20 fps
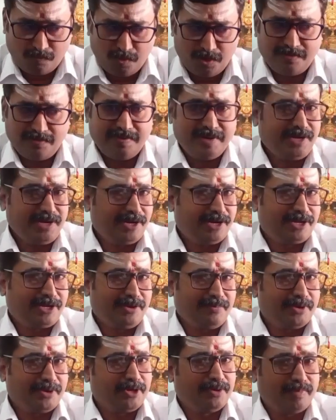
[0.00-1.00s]
ஒவ்வொரு
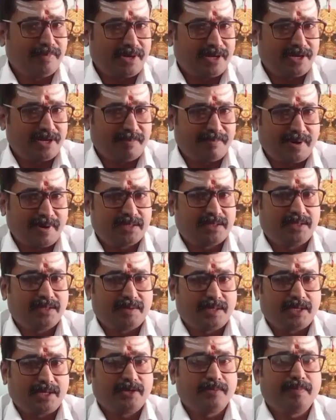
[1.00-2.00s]
வீடுகள்லையும் பெரும்பாலும் நான்
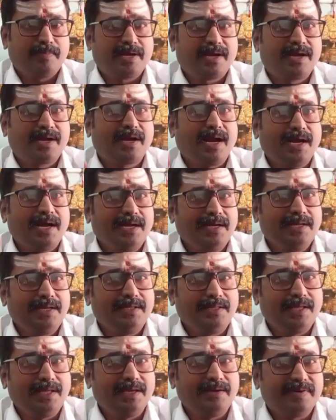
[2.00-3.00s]
பார்த்த வரைக்கும்
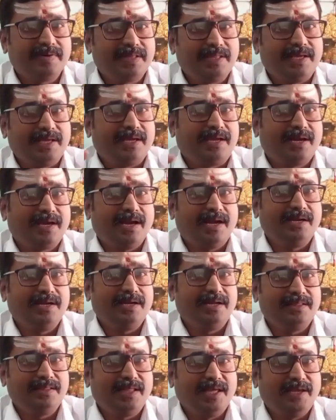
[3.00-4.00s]
கன்னி தேவதை
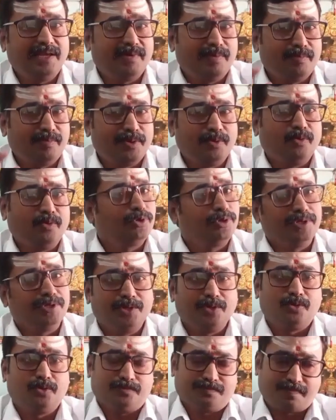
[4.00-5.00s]
கன்னி தெய்வம்னு ஒன்று
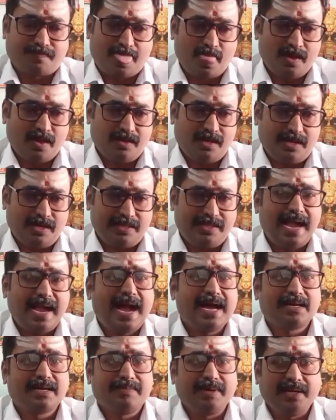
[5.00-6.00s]
இருக்கும் அது
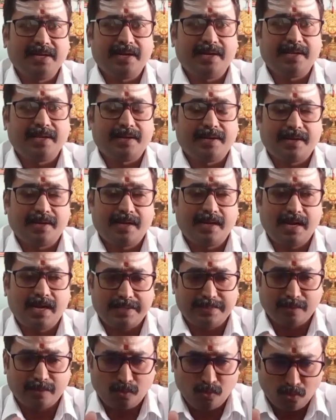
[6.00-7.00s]
யார் அப்படின்னு கேட்டிங்கன்னா
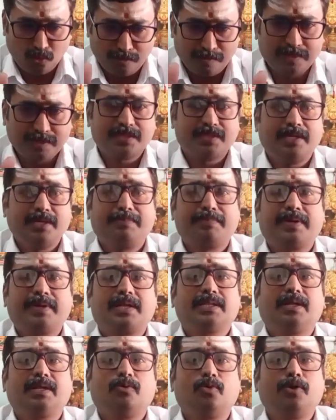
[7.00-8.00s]
அந்த குடும்பத்திலே
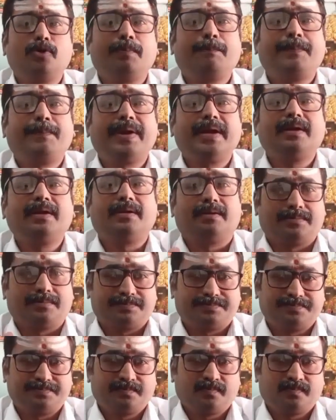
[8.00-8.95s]
பிறந்த ஒரு பெண்